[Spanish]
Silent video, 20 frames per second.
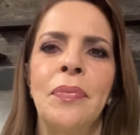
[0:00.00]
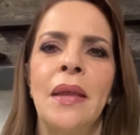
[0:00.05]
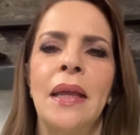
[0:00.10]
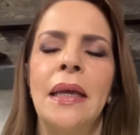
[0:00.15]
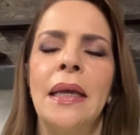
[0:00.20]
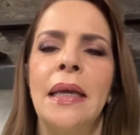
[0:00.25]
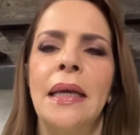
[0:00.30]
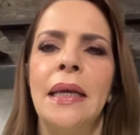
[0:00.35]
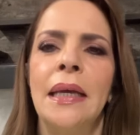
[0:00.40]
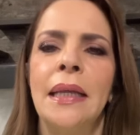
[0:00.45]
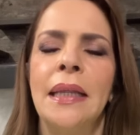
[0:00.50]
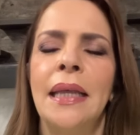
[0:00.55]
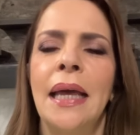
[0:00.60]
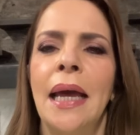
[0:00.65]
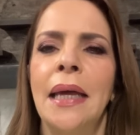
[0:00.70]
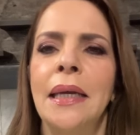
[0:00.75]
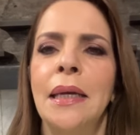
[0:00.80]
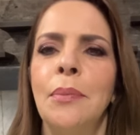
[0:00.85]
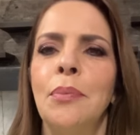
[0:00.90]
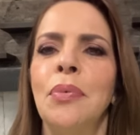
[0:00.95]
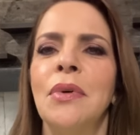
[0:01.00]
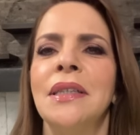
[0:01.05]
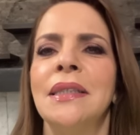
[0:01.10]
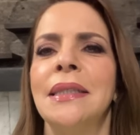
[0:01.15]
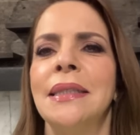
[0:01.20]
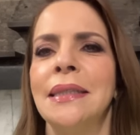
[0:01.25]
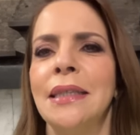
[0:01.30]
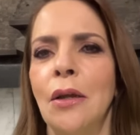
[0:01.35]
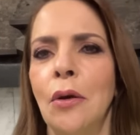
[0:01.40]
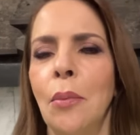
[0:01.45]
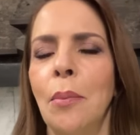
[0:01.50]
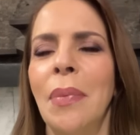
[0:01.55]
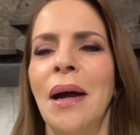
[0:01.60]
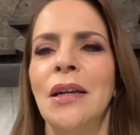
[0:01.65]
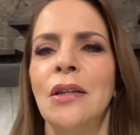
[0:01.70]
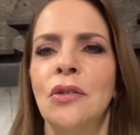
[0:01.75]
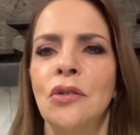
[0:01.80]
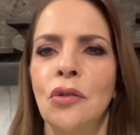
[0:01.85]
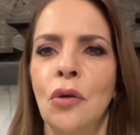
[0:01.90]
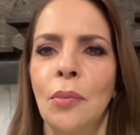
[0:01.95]
y de ahí pues hicieron
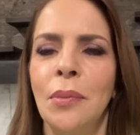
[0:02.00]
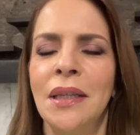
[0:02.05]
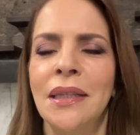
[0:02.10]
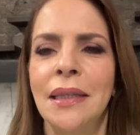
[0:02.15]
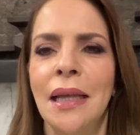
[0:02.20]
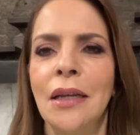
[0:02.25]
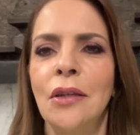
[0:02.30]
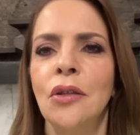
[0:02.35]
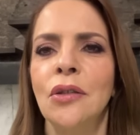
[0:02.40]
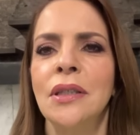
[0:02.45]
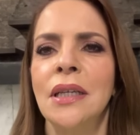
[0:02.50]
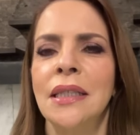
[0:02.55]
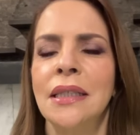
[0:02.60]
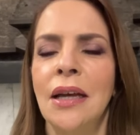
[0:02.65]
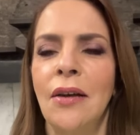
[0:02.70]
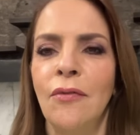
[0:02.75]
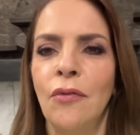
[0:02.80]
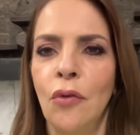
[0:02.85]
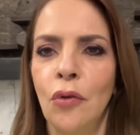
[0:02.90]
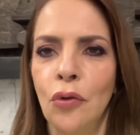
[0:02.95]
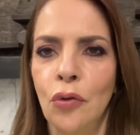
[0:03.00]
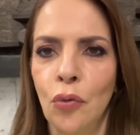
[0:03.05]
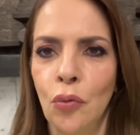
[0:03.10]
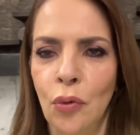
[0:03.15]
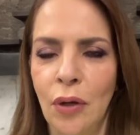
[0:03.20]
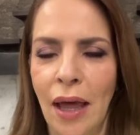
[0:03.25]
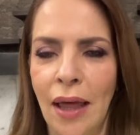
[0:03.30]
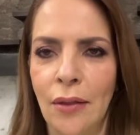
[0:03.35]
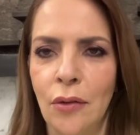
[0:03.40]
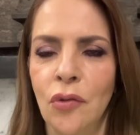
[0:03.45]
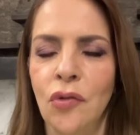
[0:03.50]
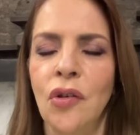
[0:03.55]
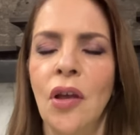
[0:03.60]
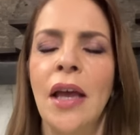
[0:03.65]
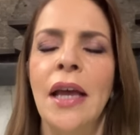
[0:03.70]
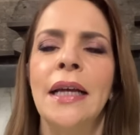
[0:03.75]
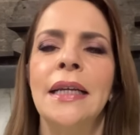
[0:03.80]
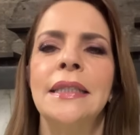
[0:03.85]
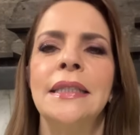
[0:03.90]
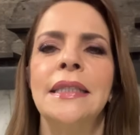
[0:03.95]
varios comentarios desafortunados.
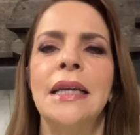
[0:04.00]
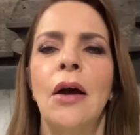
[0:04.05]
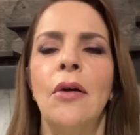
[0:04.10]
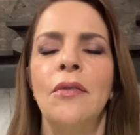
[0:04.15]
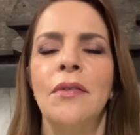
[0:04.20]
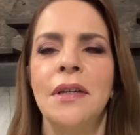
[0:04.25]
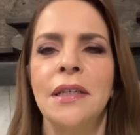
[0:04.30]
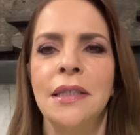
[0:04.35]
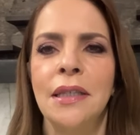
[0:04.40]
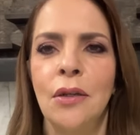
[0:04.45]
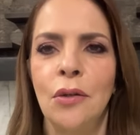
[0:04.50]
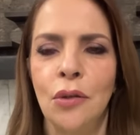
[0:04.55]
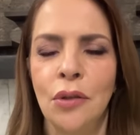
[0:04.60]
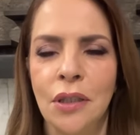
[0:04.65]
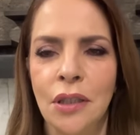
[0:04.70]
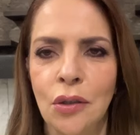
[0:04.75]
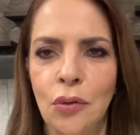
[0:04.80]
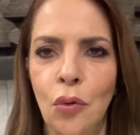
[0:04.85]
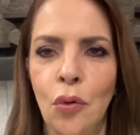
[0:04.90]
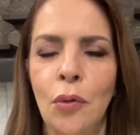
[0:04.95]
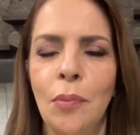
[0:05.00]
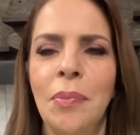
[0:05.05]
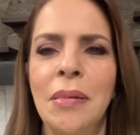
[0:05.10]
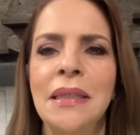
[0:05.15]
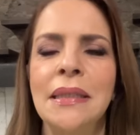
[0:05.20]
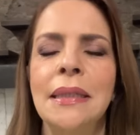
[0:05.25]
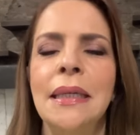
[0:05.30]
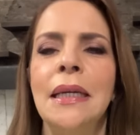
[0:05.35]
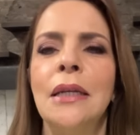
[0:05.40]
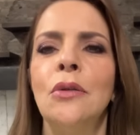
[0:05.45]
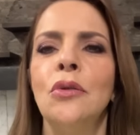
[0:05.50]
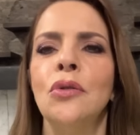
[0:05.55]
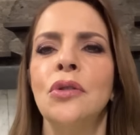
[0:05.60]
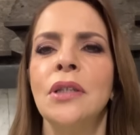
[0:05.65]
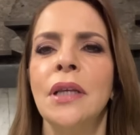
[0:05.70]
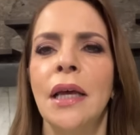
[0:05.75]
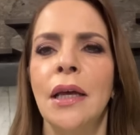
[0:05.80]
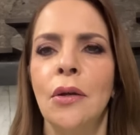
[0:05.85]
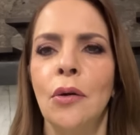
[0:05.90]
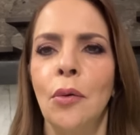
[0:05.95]
Ya ofrecieron disculpas y
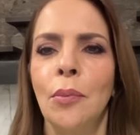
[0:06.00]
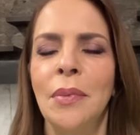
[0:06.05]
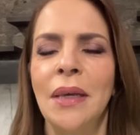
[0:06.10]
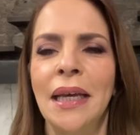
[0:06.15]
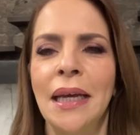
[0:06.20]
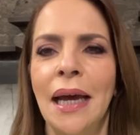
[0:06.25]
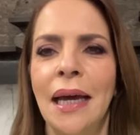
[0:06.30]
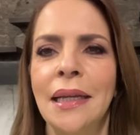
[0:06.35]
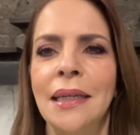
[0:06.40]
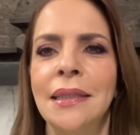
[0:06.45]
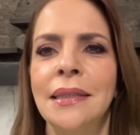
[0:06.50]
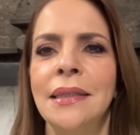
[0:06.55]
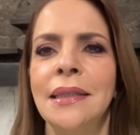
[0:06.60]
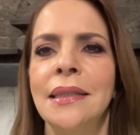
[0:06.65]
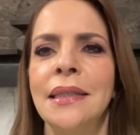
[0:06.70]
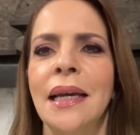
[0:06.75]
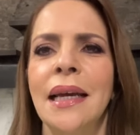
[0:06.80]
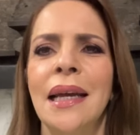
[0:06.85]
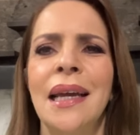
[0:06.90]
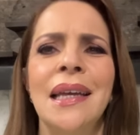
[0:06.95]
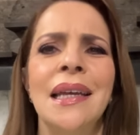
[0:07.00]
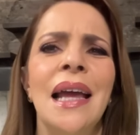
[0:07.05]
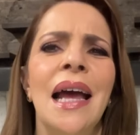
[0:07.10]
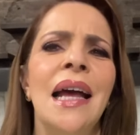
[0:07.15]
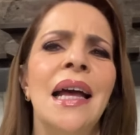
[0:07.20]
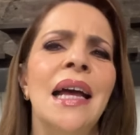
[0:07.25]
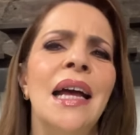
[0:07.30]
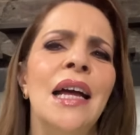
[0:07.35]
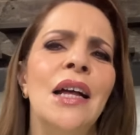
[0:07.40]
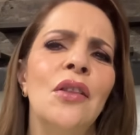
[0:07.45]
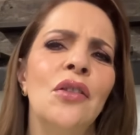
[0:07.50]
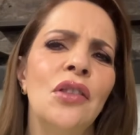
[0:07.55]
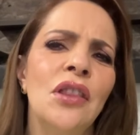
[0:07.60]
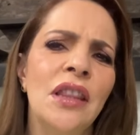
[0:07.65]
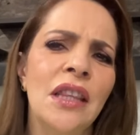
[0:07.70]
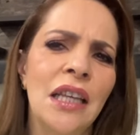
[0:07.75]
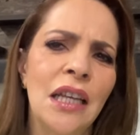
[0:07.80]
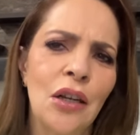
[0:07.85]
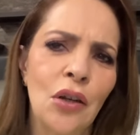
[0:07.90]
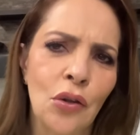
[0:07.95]
Lucero Mijares dice que ella
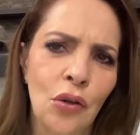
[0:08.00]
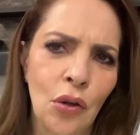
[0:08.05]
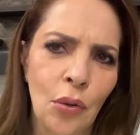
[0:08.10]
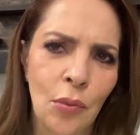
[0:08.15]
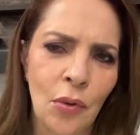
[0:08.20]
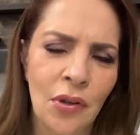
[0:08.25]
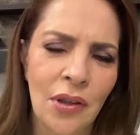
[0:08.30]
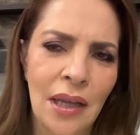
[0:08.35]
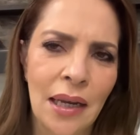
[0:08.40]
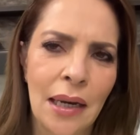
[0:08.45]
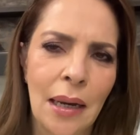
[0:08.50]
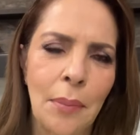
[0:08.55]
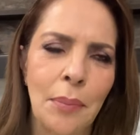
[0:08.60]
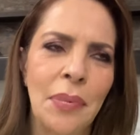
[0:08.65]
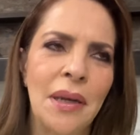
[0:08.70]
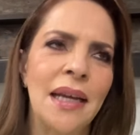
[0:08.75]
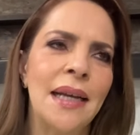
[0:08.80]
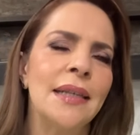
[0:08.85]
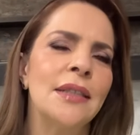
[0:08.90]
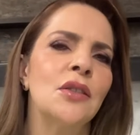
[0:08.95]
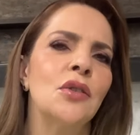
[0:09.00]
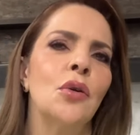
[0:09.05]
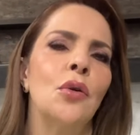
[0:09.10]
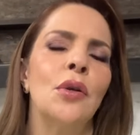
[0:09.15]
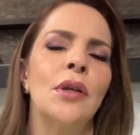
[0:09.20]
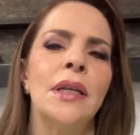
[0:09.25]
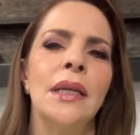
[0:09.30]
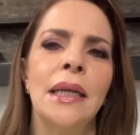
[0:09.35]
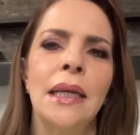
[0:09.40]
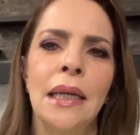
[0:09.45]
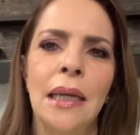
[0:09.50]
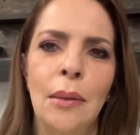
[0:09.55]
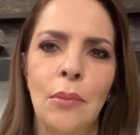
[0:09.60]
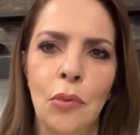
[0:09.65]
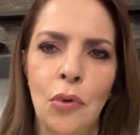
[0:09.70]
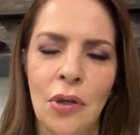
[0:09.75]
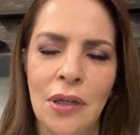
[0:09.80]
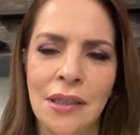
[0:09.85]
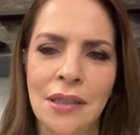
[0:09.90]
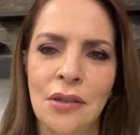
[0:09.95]
ni lo tomó tan a pecho, ni le
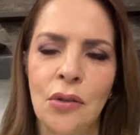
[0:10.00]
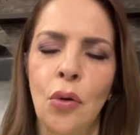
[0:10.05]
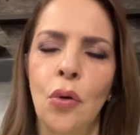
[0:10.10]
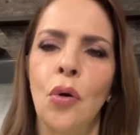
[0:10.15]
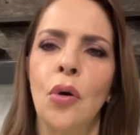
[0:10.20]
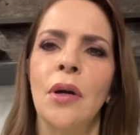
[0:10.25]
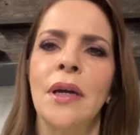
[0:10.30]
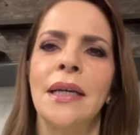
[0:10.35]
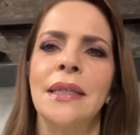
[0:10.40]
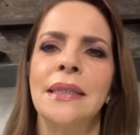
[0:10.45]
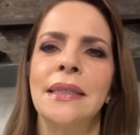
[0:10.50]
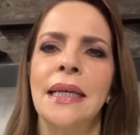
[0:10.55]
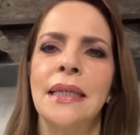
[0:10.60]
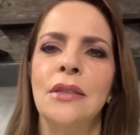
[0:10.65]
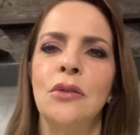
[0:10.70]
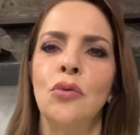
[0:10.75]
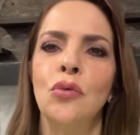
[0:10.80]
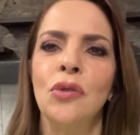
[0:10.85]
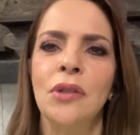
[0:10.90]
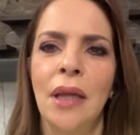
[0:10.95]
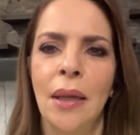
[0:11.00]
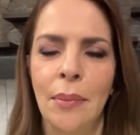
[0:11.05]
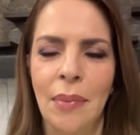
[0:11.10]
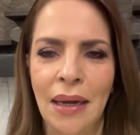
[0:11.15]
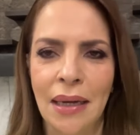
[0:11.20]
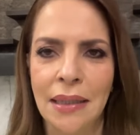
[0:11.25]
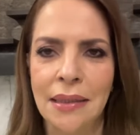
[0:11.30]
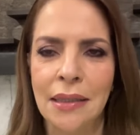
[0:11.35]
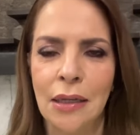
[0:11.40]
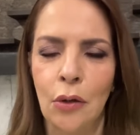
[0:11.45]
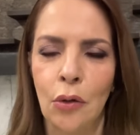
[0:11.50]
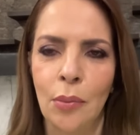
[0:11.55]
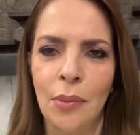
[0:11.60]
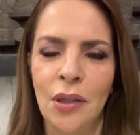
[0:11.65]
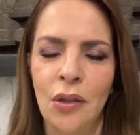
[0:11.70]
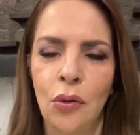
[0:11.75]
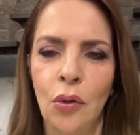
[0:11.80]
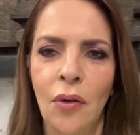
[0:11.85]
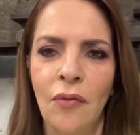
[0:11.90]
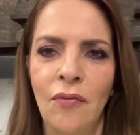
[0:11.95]
molestó, que si es un tema que se
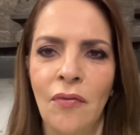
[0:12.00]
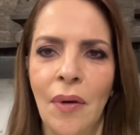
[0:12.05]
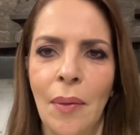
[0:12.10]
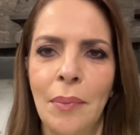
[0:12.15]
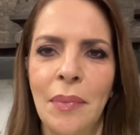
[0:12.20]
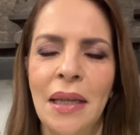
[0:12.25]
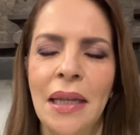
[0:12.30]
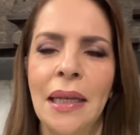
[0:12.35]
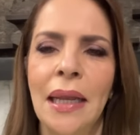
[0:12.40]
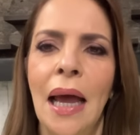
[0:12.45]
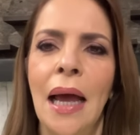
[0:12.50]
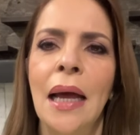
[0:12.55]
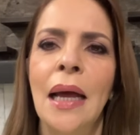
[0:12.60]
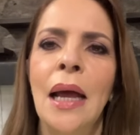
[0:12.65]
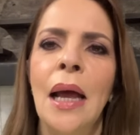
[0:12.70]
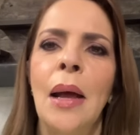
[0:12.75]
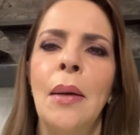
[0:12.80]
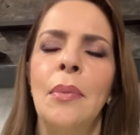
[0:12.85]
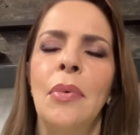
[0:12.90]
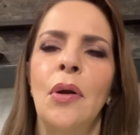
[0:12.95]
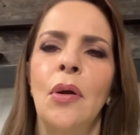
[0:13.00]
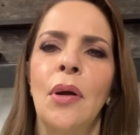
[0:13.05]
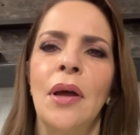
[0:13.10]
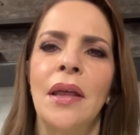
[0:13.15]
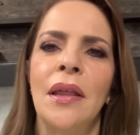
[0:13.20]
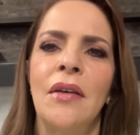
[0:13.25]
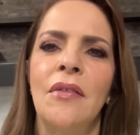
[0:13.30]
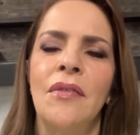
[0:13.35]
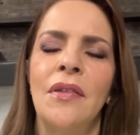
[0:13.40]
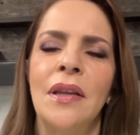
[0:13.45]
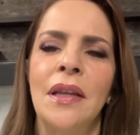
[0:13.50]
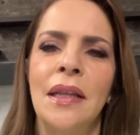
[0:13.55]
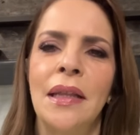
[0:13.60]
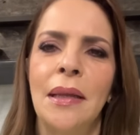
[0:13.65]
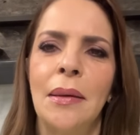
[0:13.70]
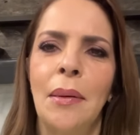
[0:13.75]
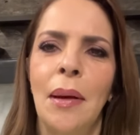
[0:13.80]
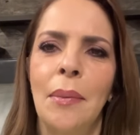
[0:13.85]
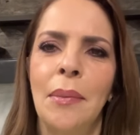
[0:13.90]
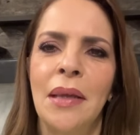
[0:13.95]
comentó en familia, pero que
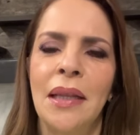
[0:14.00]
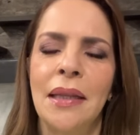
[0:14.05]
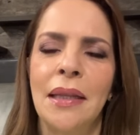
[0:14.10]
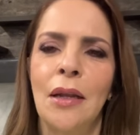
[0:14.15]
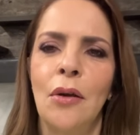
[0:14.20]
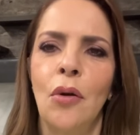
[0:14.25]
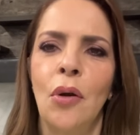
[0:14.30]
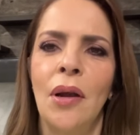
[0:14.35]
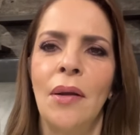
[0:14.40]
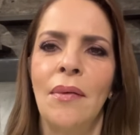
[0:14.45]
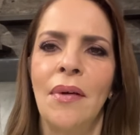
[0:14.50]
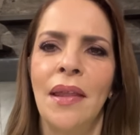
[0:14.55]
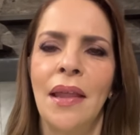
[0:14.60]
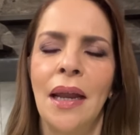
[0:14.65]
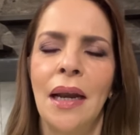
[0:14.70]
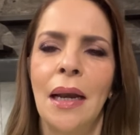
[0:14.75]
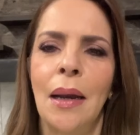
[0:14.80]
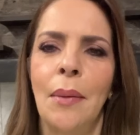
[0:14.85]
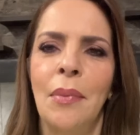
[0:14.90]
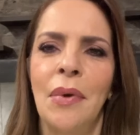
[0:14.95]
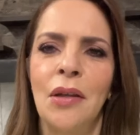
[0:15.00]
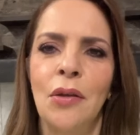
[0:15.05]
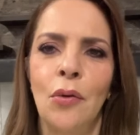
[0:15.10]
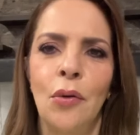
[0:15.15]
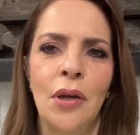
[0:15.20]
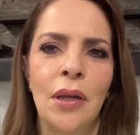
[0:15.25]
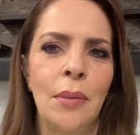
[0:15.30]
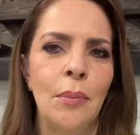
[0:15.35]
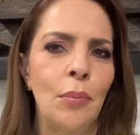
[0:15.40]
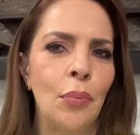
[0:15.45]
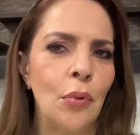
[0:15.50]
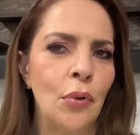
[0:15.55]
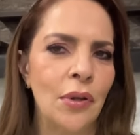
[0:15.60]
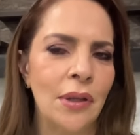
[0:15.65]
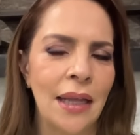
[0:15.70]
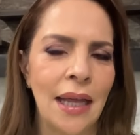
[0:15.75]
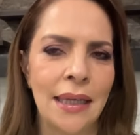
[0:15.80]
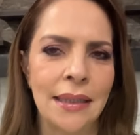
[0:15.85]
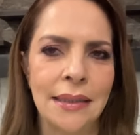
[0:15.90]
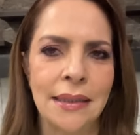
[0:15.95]
definitivamente no le va a dar la mayor
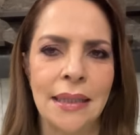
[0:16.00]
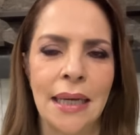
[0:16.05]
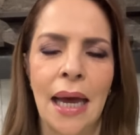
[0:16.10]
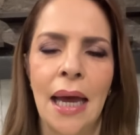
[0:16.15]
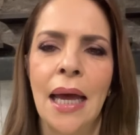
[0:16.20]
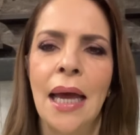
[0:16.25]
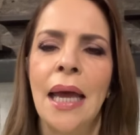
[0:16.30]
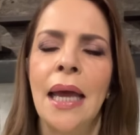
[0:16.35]
importancia.